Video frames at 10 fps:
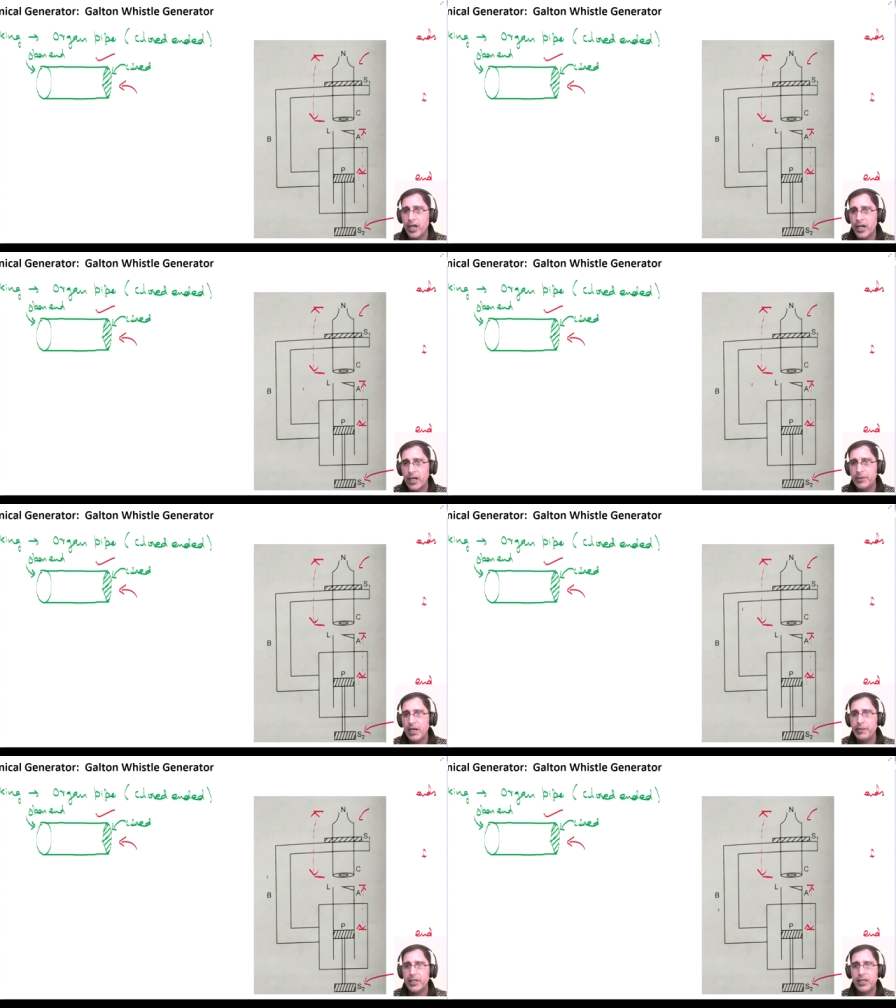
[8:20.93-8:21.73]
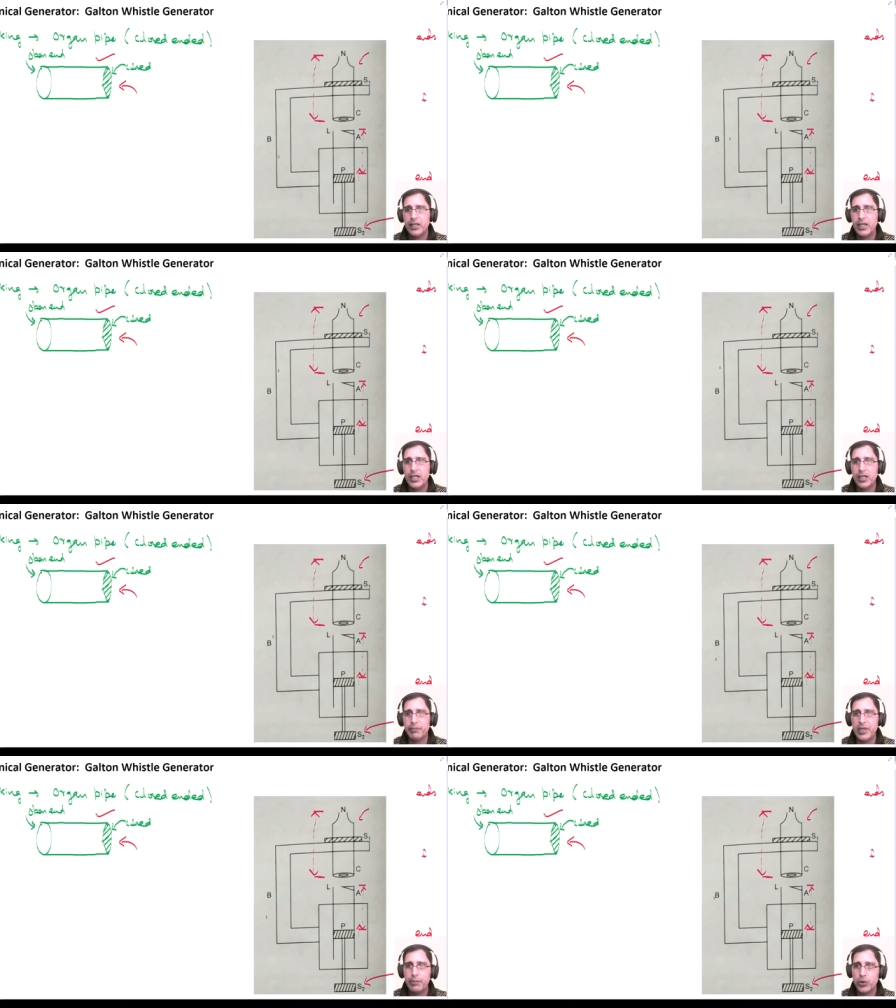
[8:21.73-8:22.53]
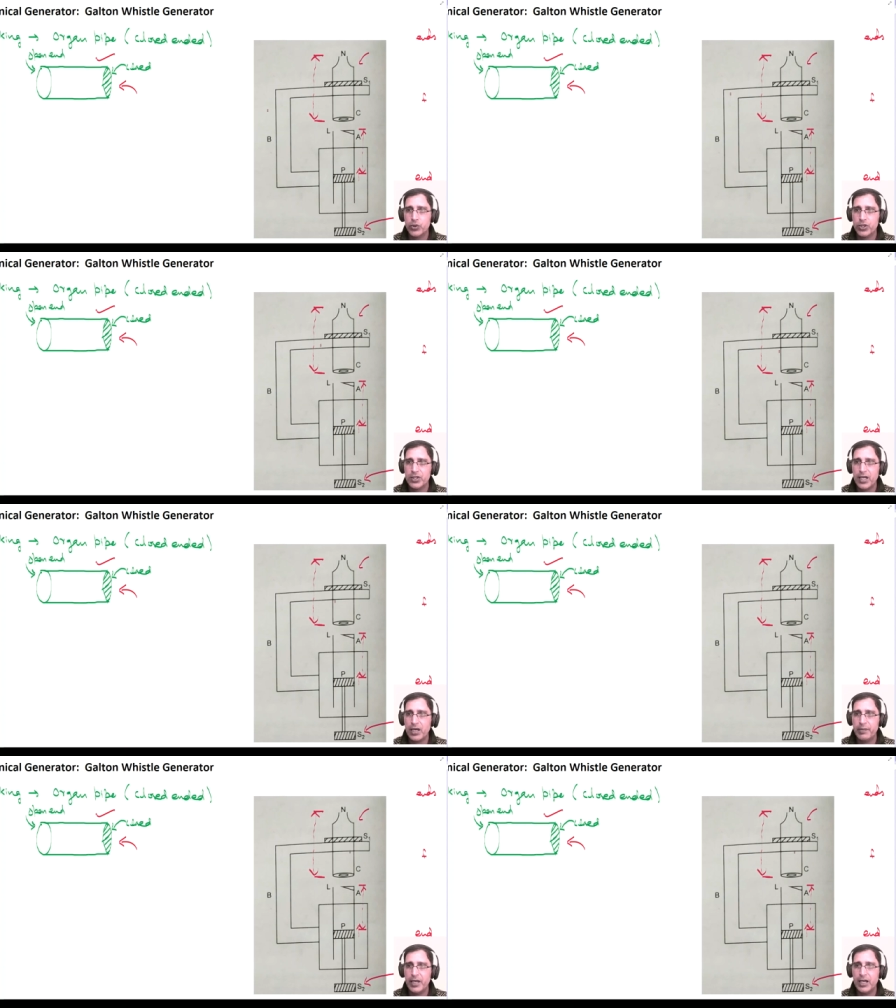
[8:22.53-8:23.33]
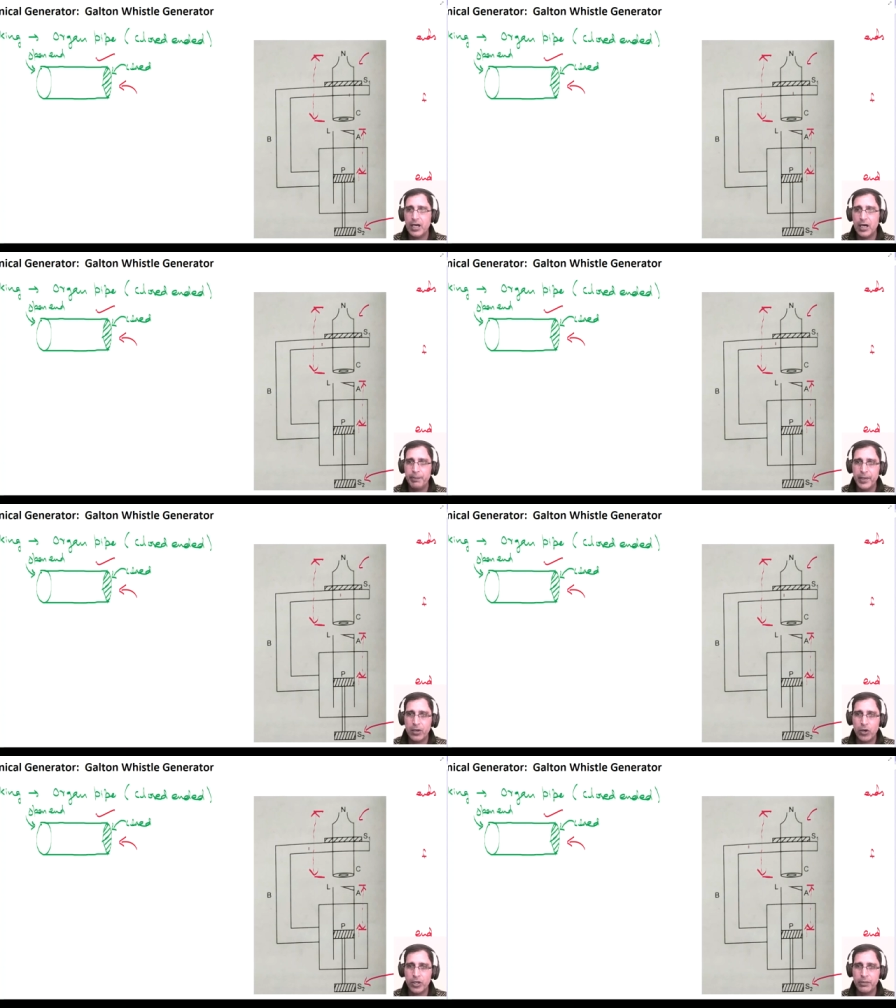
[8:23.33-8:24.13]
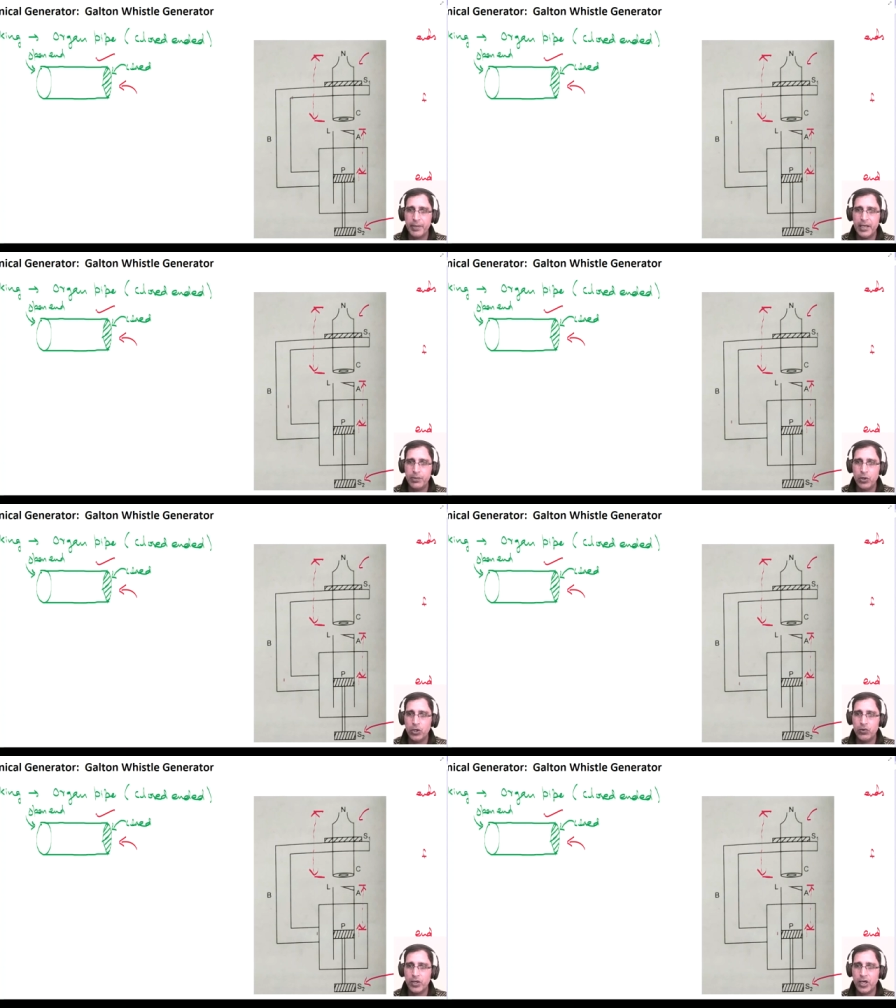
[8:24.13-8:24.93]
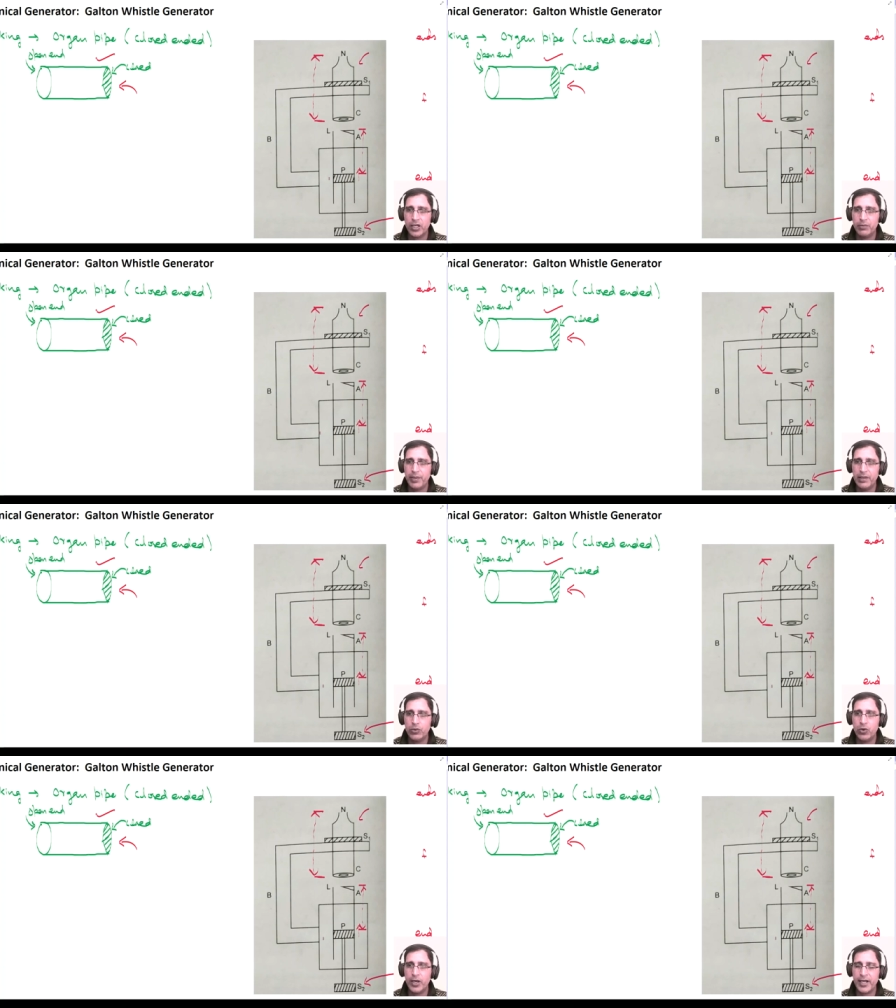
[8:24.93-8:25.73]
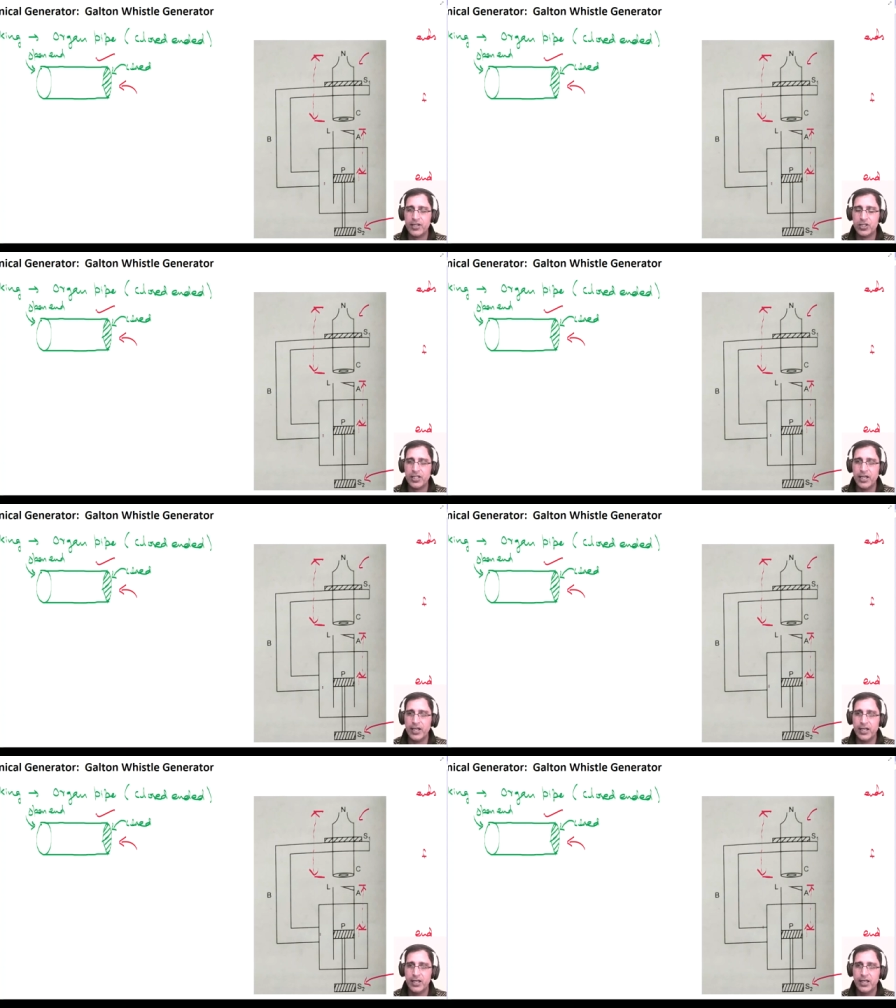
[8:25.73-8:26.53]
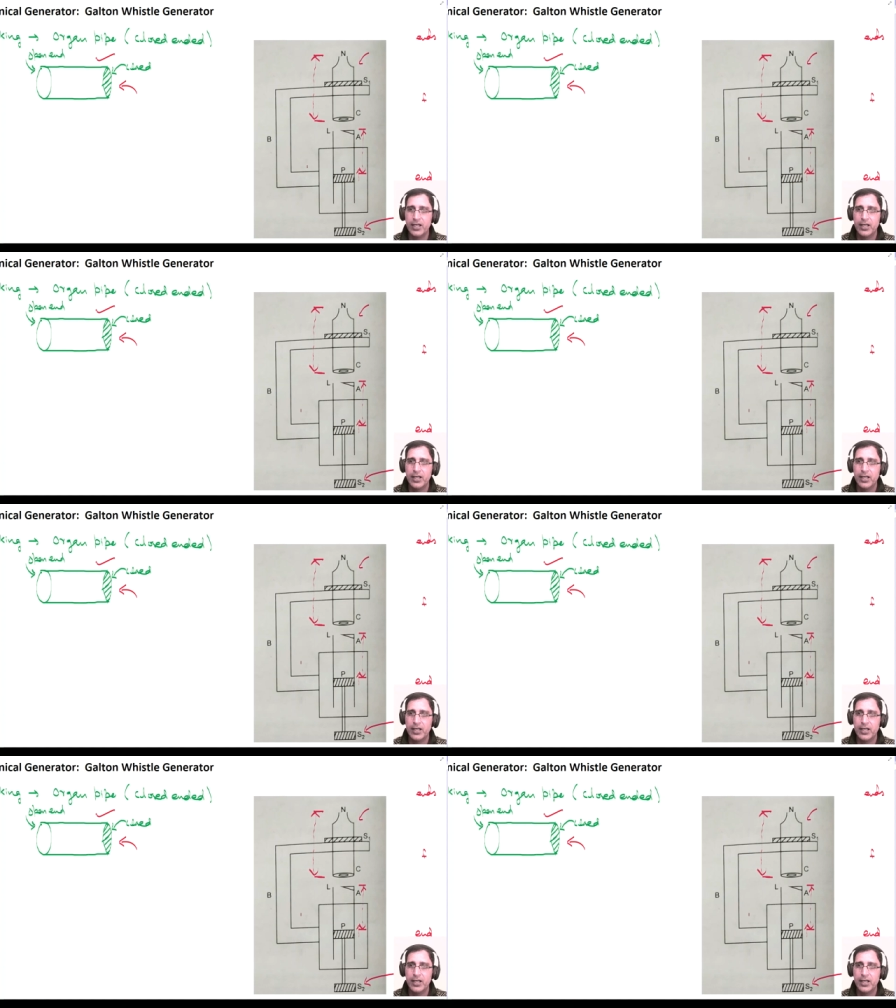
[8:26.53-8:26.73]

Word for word: और अगर आप यहां पे देखेंगे एक बी पोर्शन से हमने अपर ऑर्गन पाइप और लोअर ऑर्गन पाइप को अटैच किया है